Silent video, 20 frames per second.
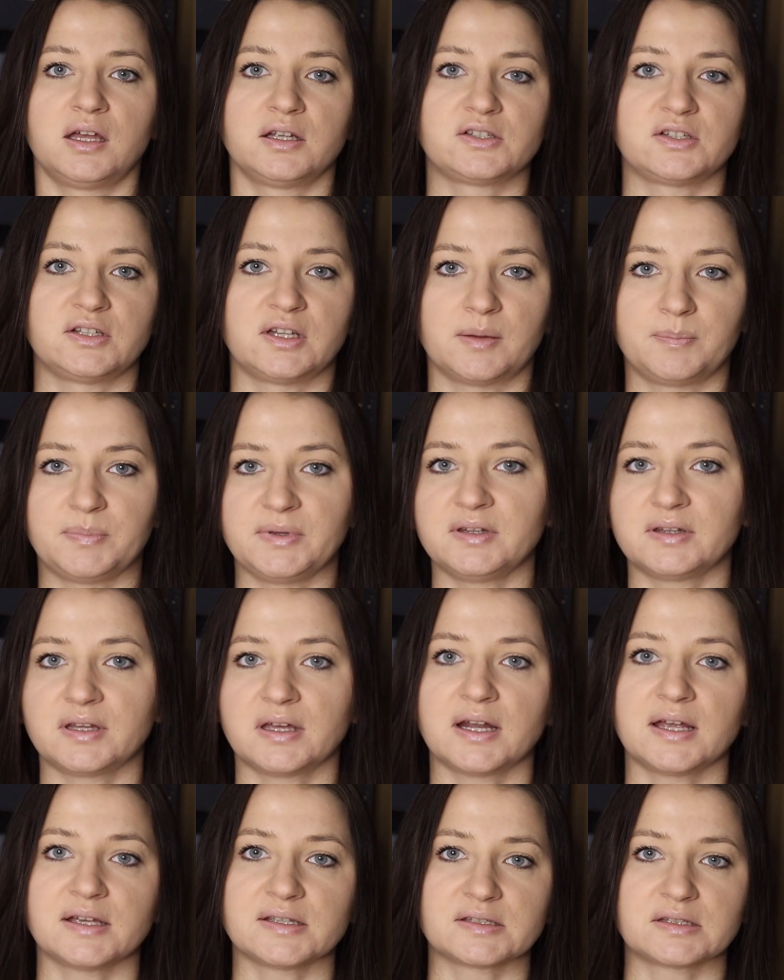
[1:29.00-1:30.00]
czy na
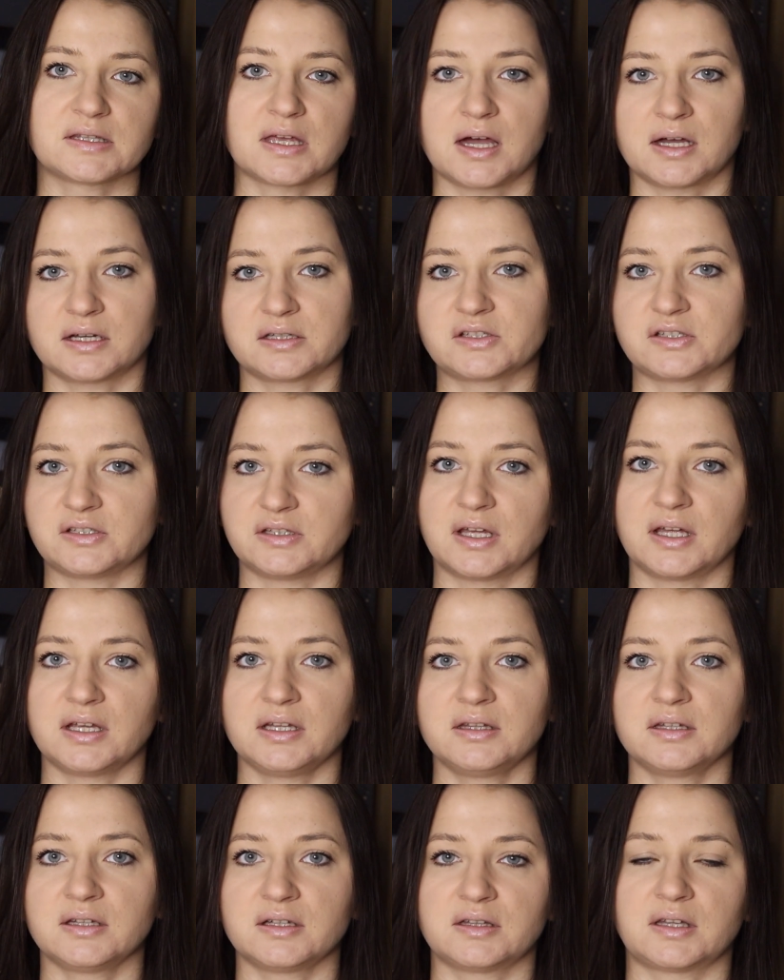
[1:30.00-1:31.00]
Pinterestach, czy na
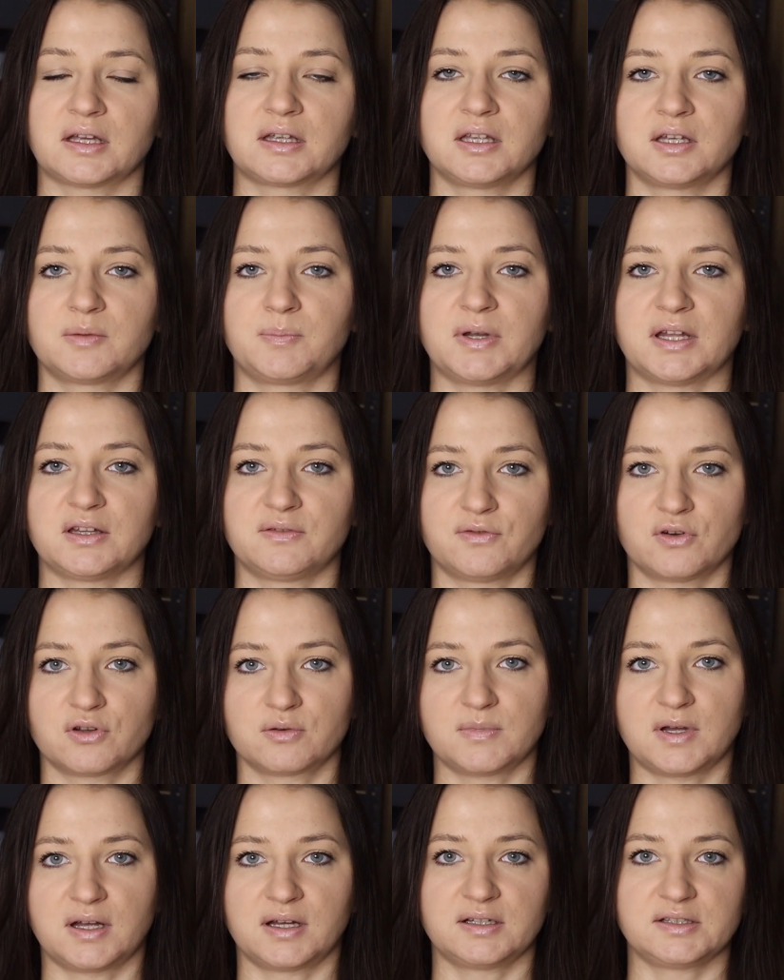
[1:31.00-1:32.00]
innych takich
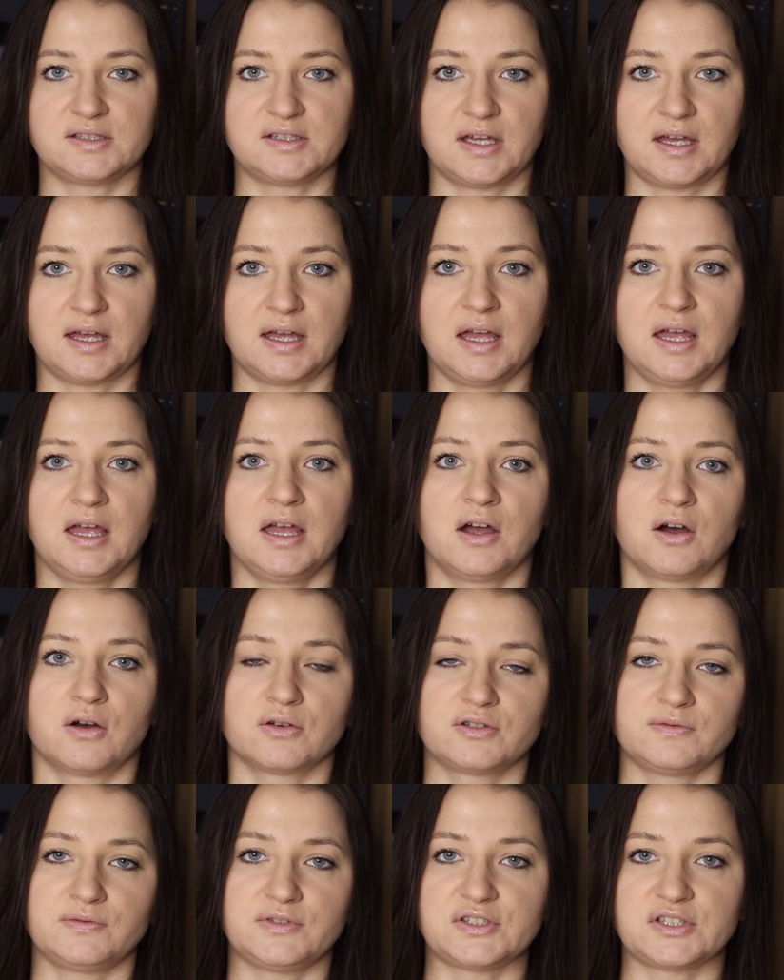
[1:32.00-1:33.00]
platformach, gdzie
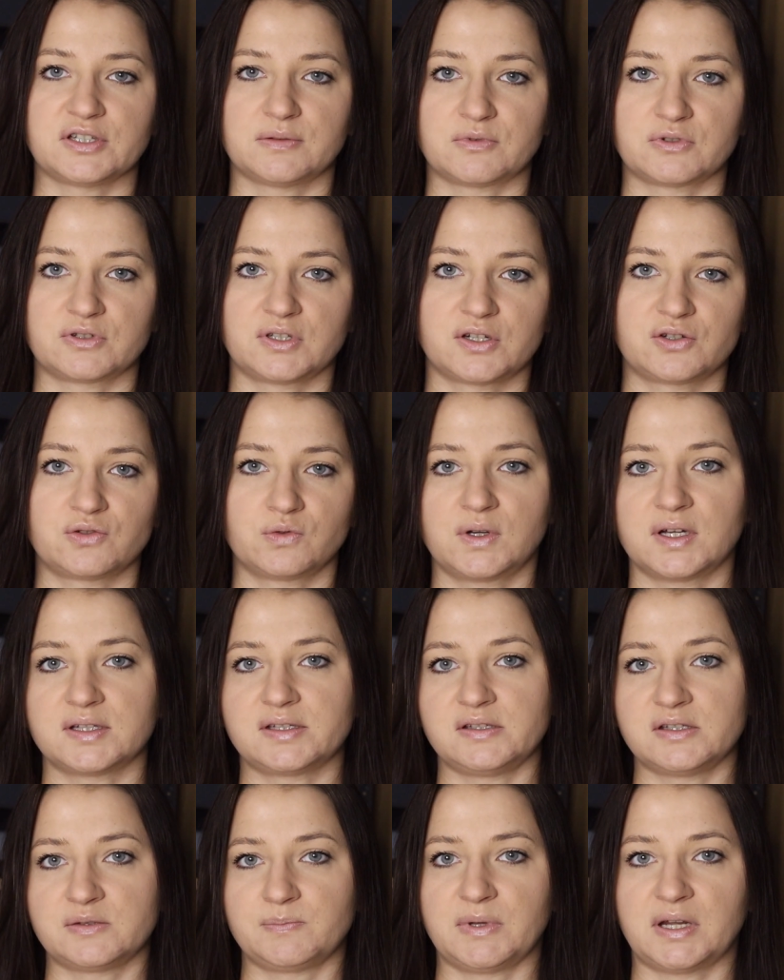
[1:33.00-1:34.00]
oczywiście można
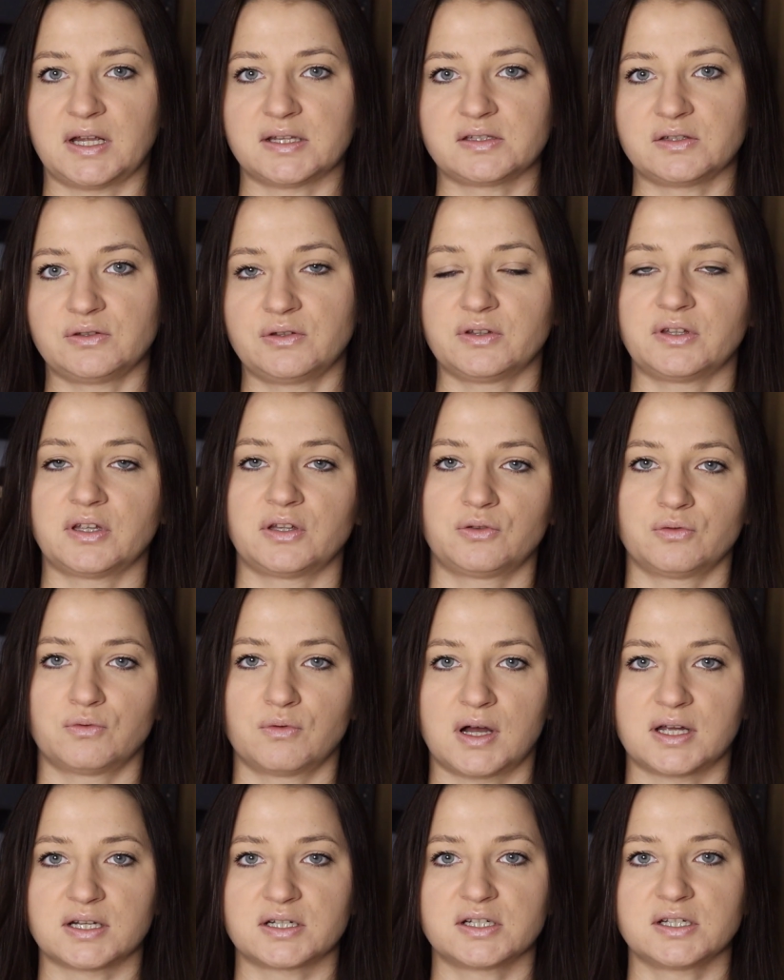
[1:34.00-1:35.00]
szukać inspiracji do
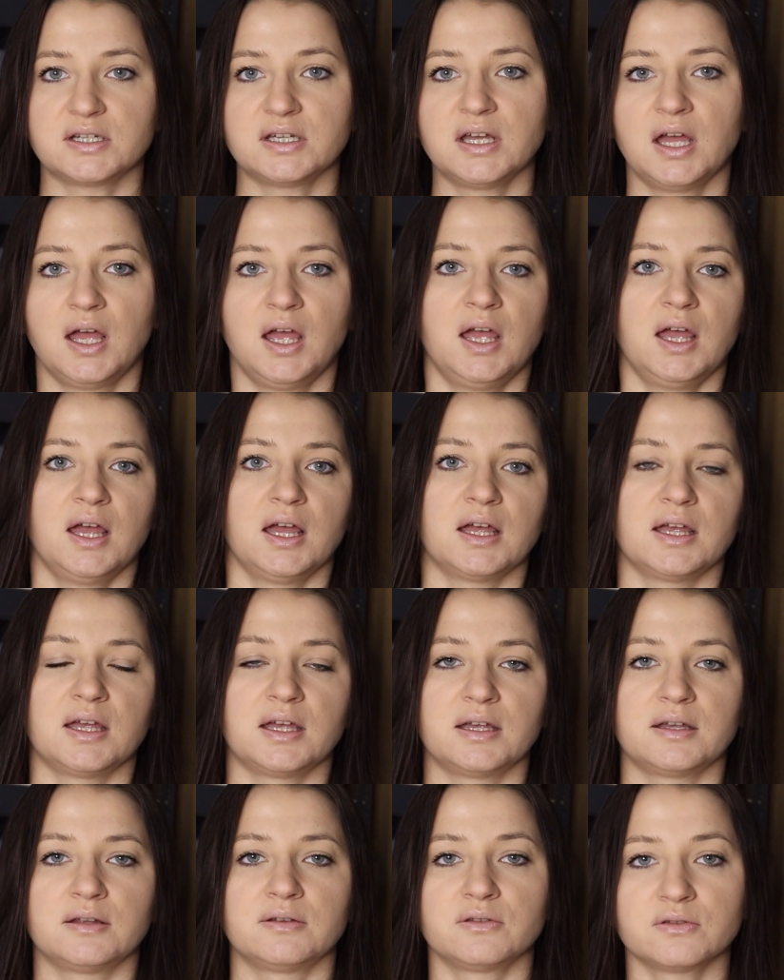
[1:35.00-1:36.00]
tatuaży,
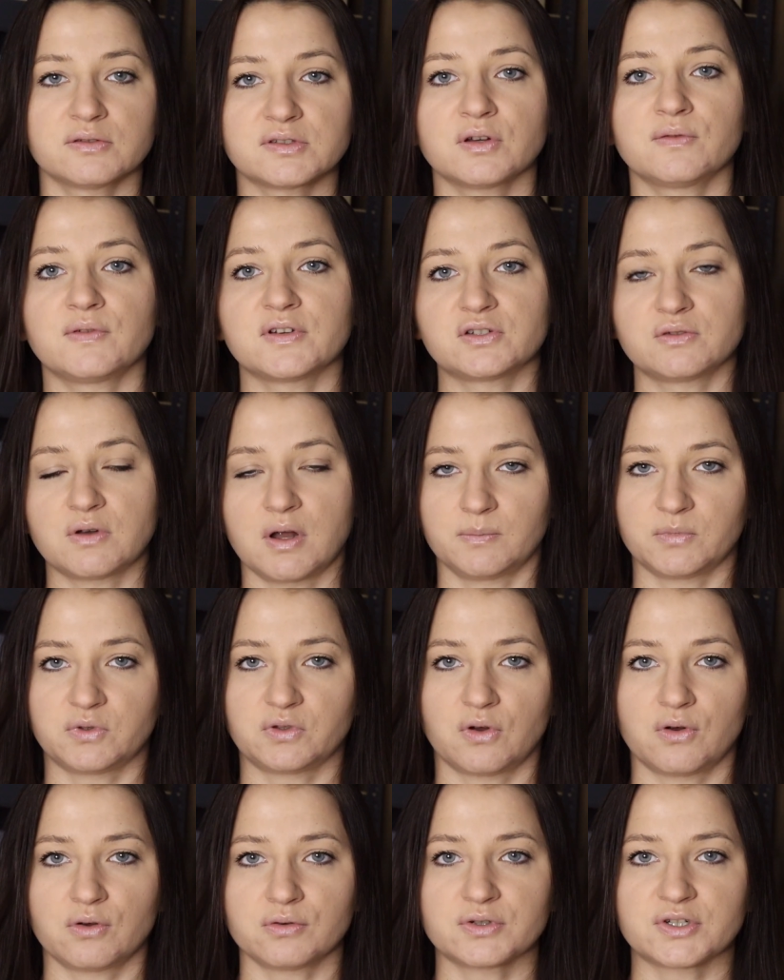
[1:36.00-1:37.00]
no zauważyłam
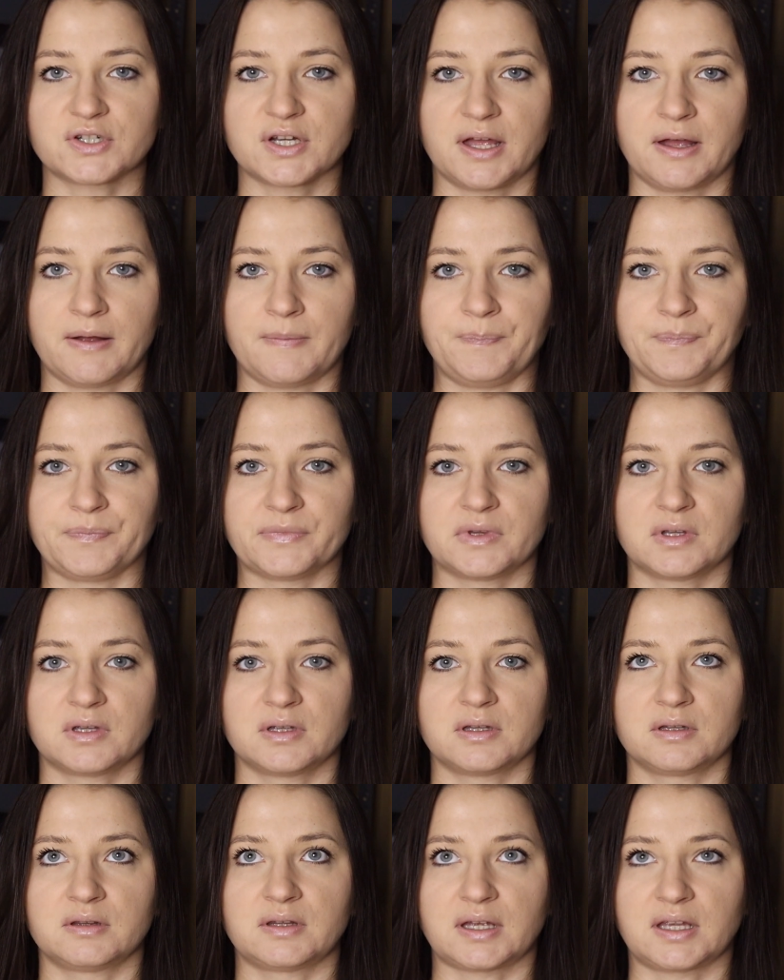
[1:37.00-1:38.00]
to, że
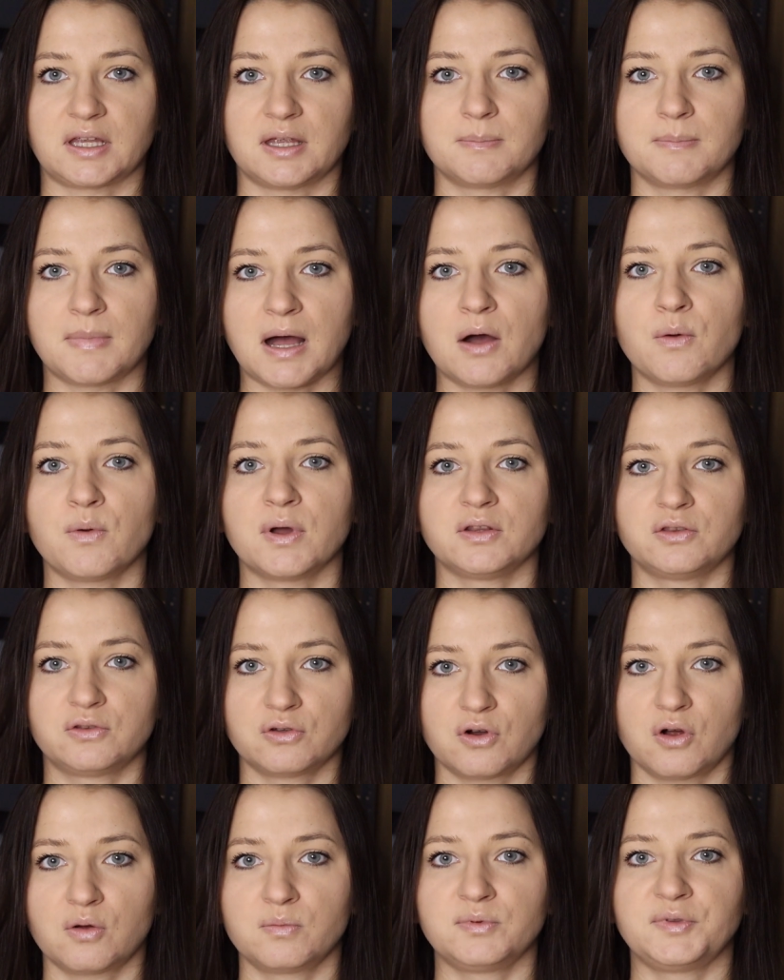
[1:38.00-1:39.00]
takie małe,
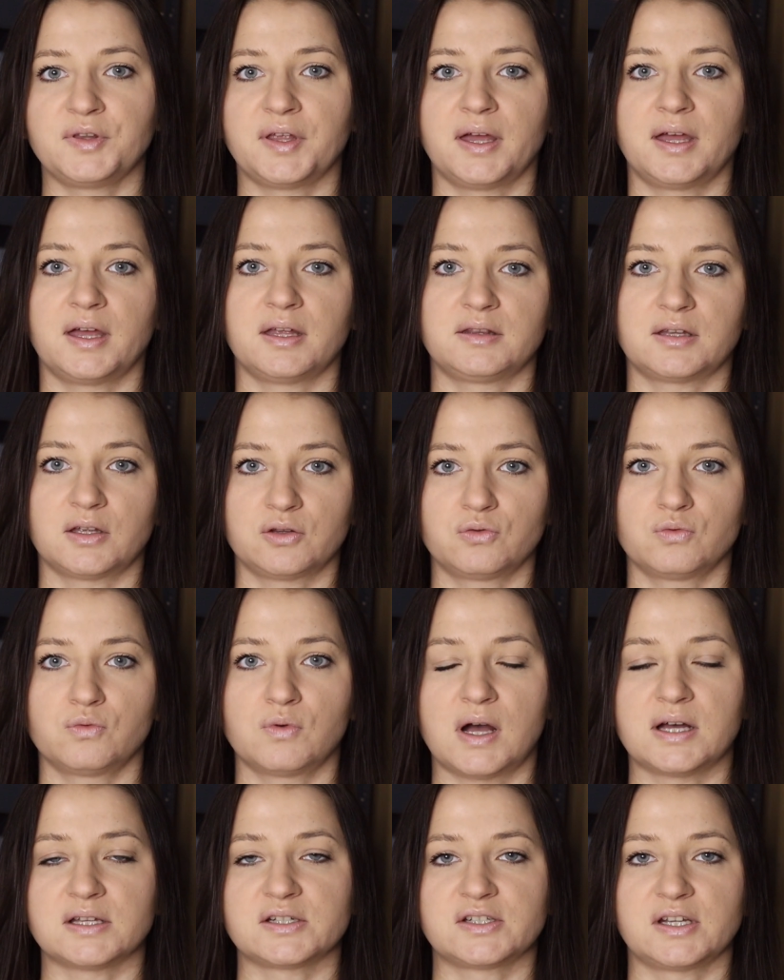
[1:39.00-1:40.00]
drobne
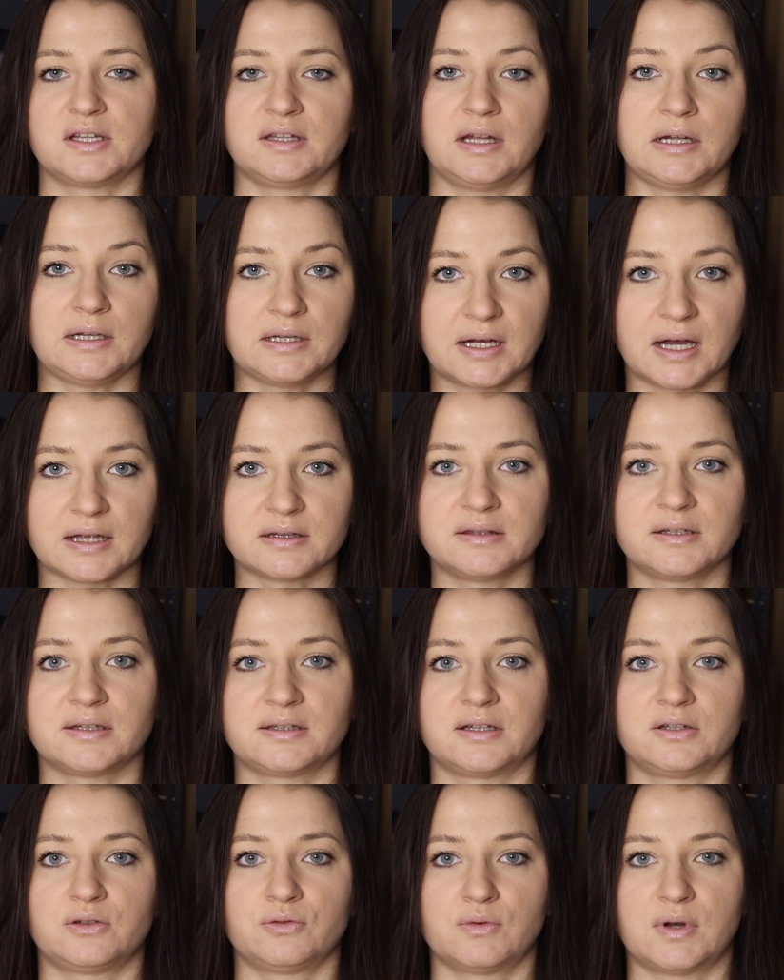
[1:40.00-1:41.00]
tatuaże, delikatne
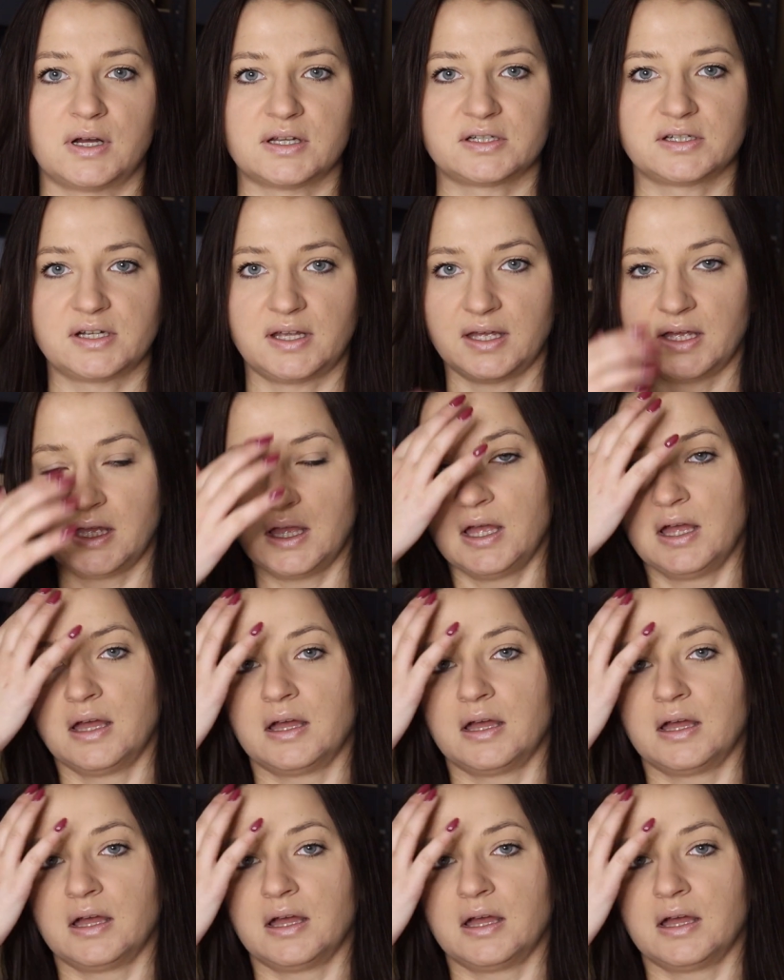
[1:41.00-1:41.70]
tatuaże